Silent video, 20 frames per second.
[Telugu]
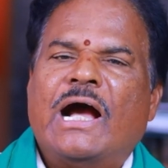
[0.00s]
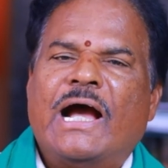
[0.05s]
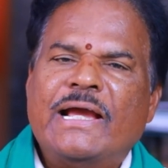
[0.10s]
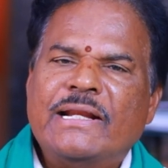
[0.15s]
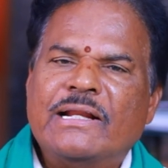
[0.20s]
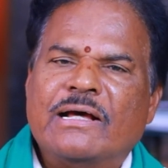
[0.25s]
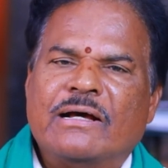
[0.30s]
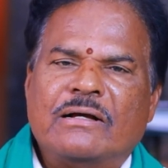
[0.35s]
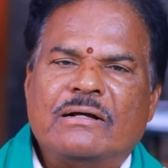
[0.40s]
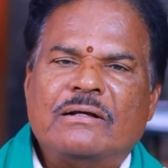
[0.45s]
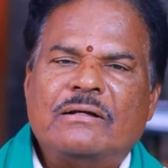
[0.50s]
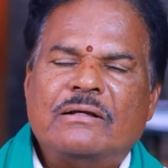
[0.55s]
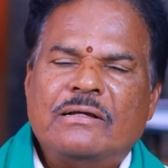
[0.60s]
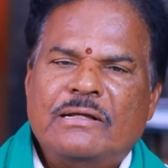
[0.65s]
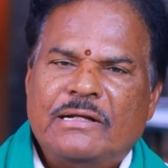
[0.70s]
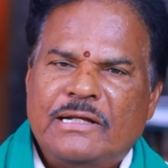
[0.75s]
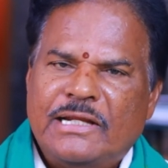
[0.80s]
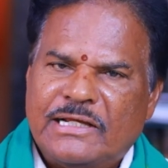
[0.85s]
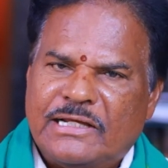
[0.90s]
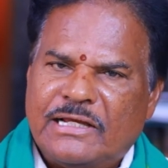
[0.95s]
ఆయన
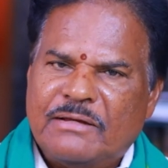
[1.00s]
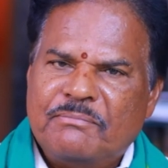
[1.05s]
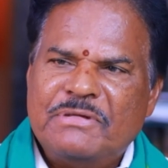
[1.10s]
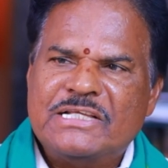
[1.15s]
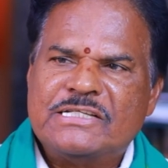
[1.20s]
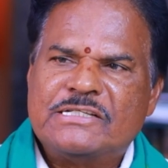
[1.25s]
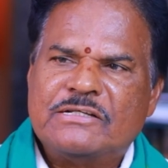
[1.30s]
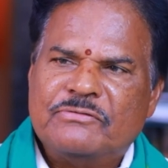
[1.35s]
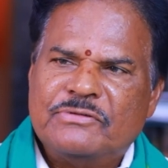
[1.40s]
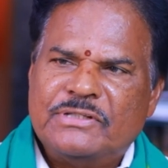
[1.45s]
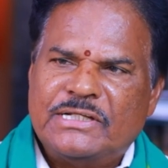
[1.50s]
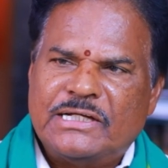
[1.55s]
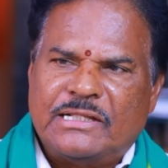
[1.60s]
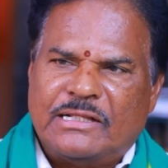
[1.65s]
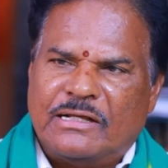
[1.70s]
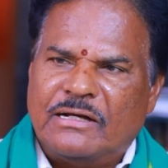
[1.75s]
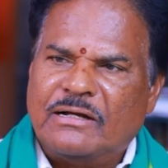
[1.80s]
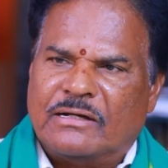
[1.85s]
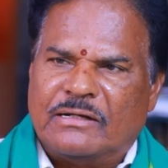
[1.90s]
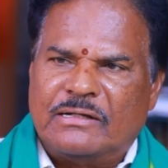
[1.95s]
నీకు ఎమ్మెల్సీ ఉంది
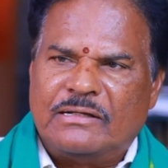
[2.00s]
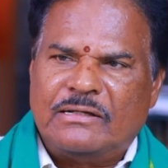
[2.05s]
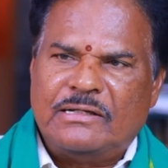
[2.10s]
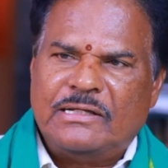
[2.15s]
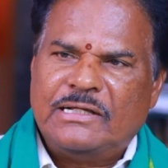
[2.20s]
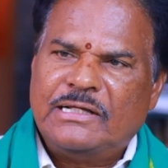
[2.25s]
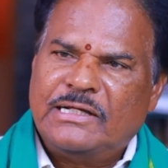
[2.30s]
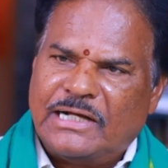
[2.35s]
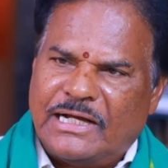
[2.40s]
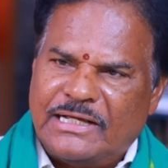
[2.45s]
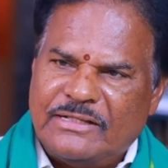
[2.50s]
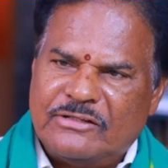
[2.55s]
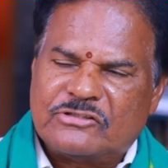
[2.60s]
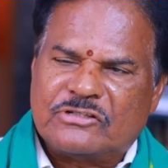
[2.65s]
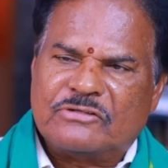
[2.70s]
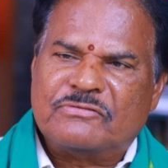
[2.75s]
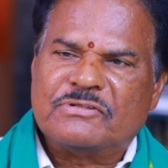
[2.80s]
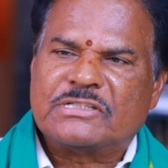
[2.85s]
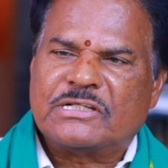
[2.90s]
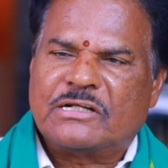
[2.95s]
కదా ఇంకా ఐదు
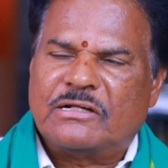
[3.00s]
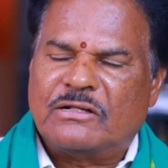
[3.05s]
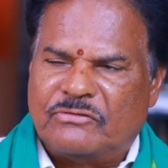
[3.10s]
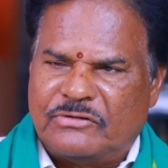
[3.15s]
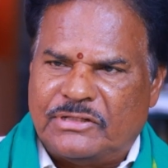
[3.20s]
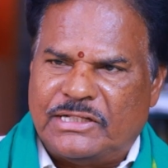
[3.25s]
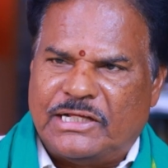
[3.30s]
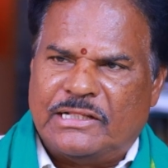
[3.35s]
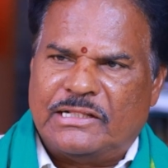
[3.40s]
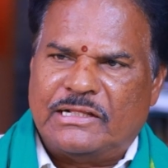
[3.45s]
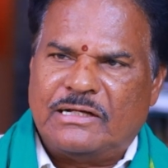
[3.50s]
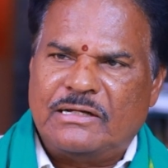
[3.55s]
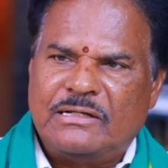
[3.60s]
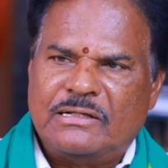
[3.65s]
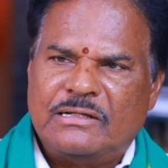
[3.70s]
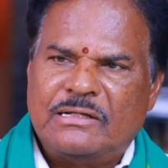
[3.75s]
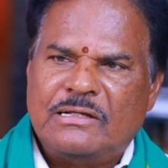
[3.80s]
సంవత్సరాలు ఉంది కదా